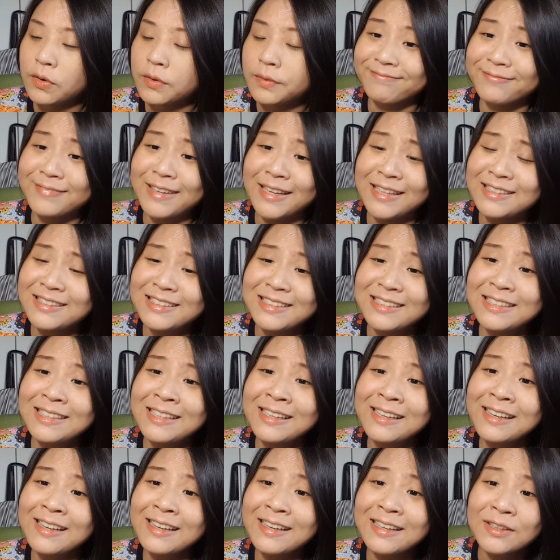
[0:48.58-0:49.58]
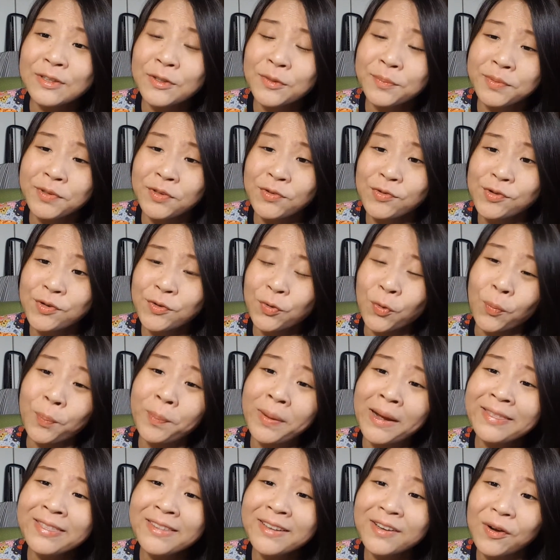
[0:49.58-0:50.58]
난 실기가 더 비율이
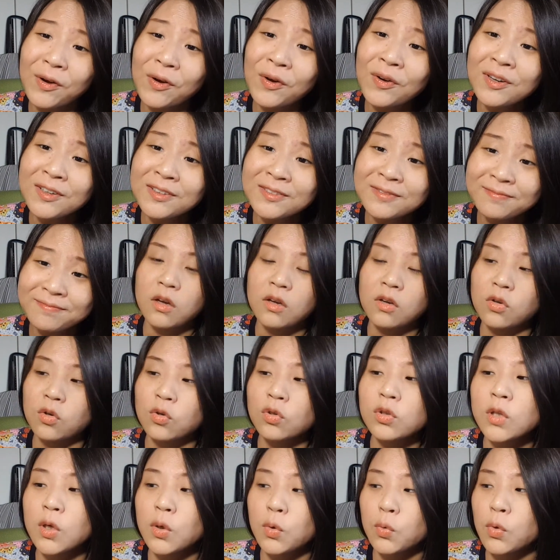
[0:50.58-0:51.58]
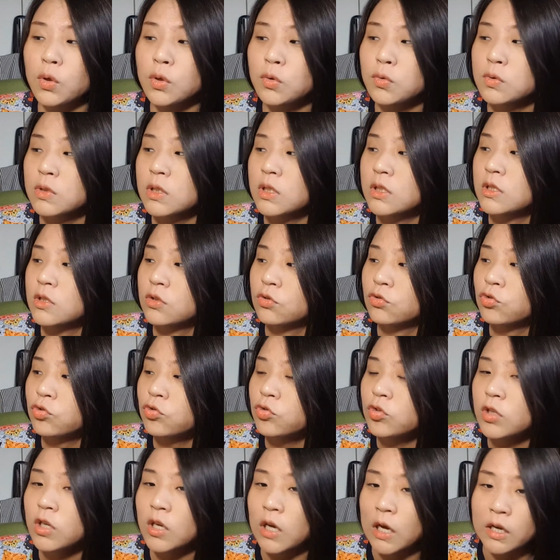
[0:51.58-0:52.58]
높았는걸? 그렇다고 해도 사실
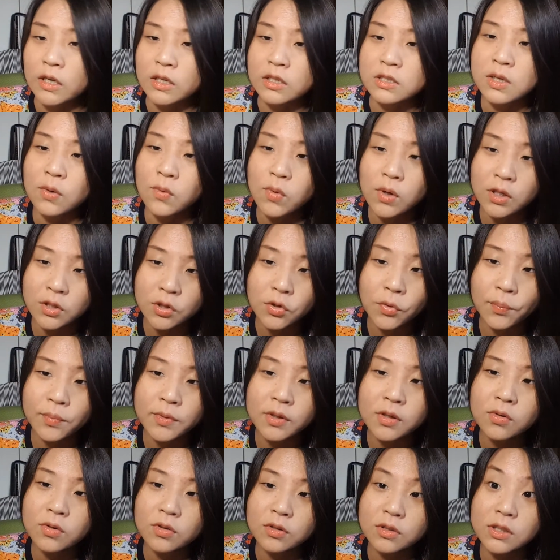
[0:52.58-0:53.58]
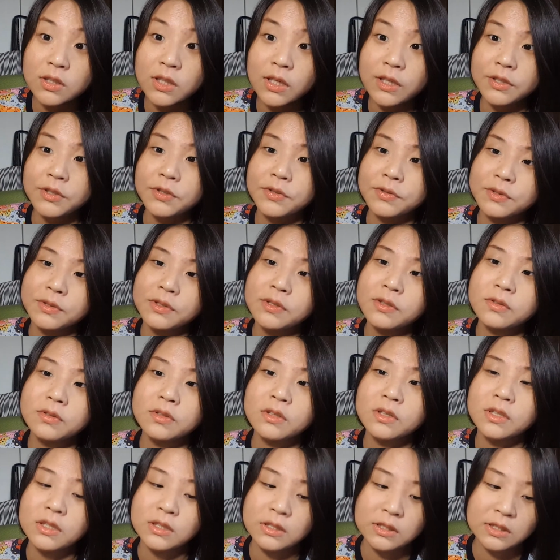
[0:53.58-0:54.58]
수능이 아예 상관이 없는 거는 아니었어요.
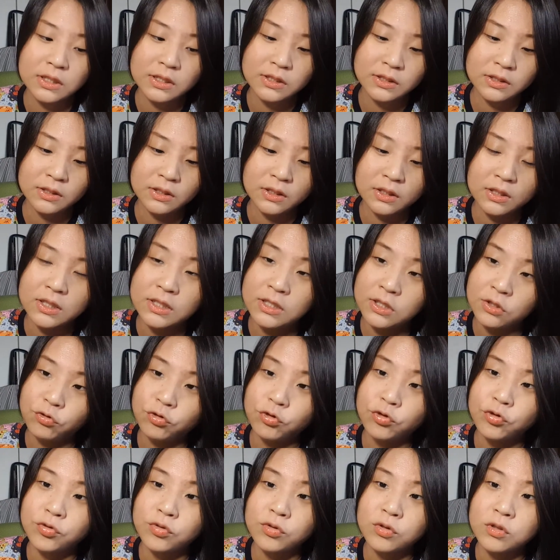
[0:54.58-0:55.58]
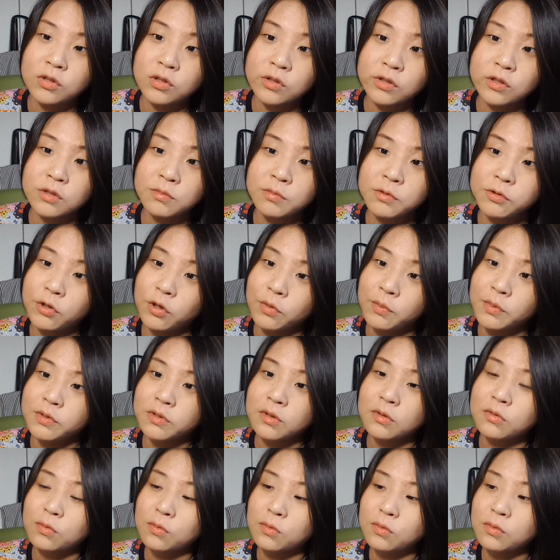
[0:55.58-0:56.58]
근데 일단 기준 등급은
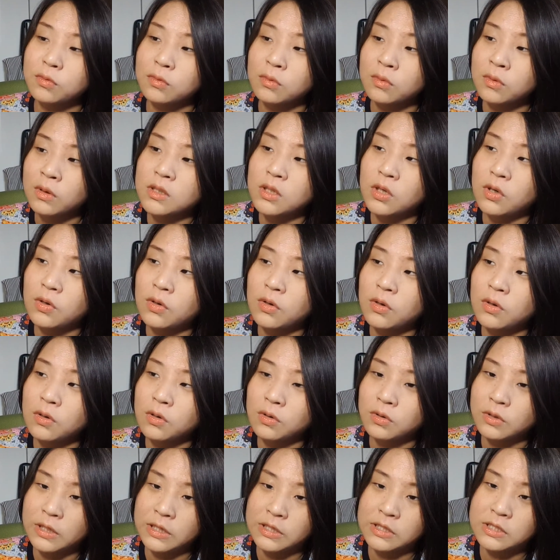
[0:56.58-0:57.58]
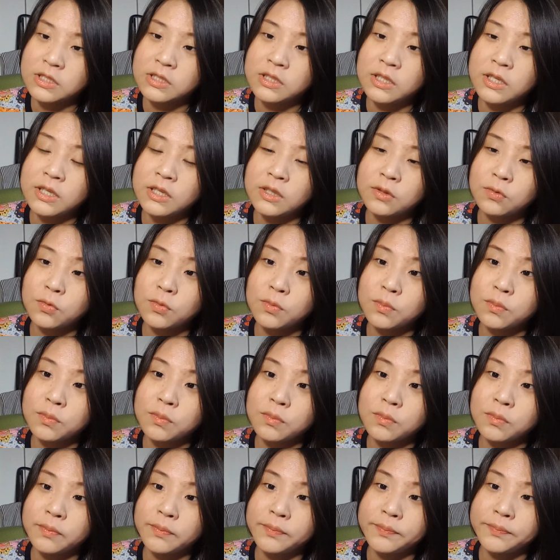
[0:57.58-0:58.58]
넘었었고 대신에
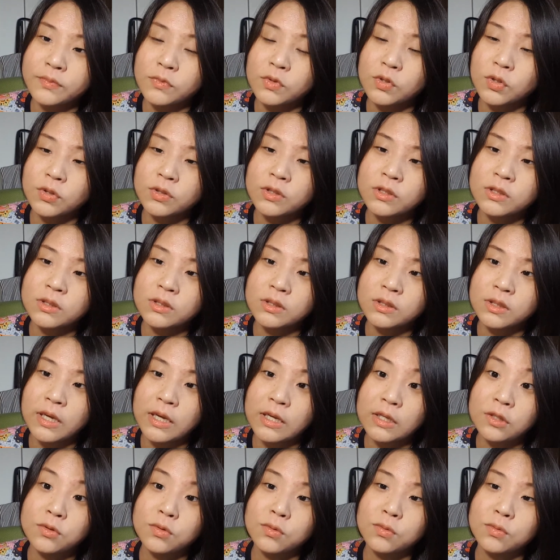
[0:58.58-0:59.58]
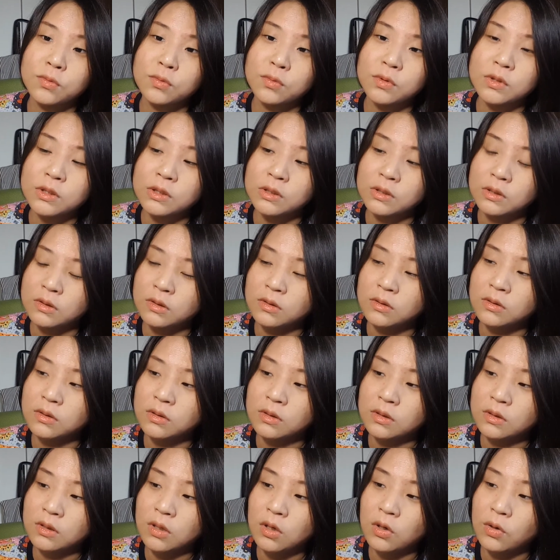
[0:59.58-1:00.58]
좀 저는 개인적으로는
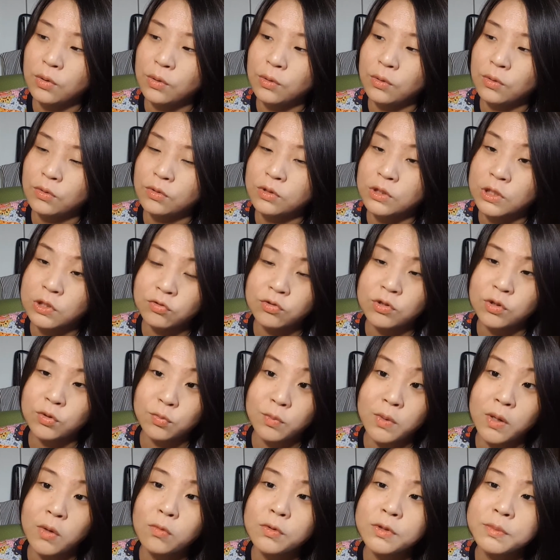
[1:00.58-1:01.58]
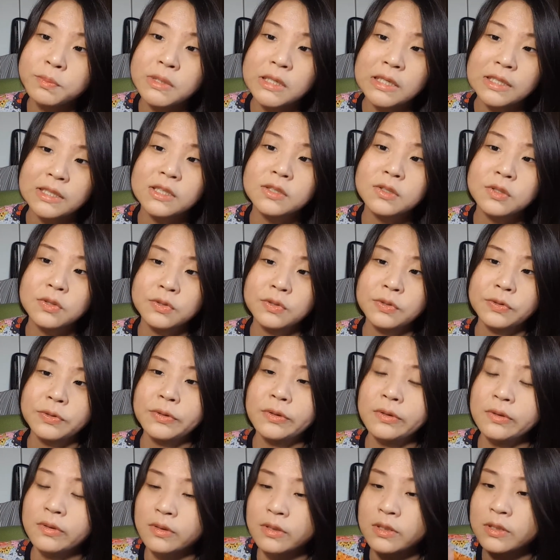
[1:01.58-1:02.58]
재수가 좀 하고 싶지
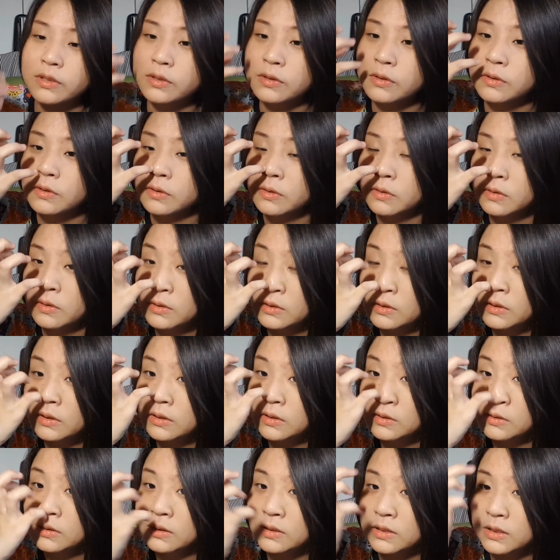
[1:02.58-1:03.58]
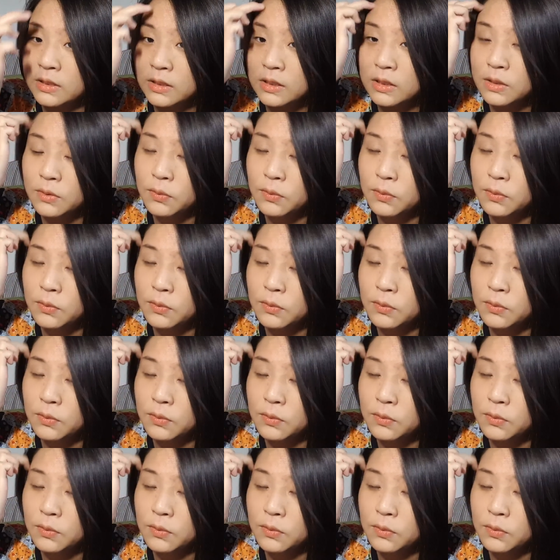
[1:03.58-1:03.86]
않았었어요. 그래서 제가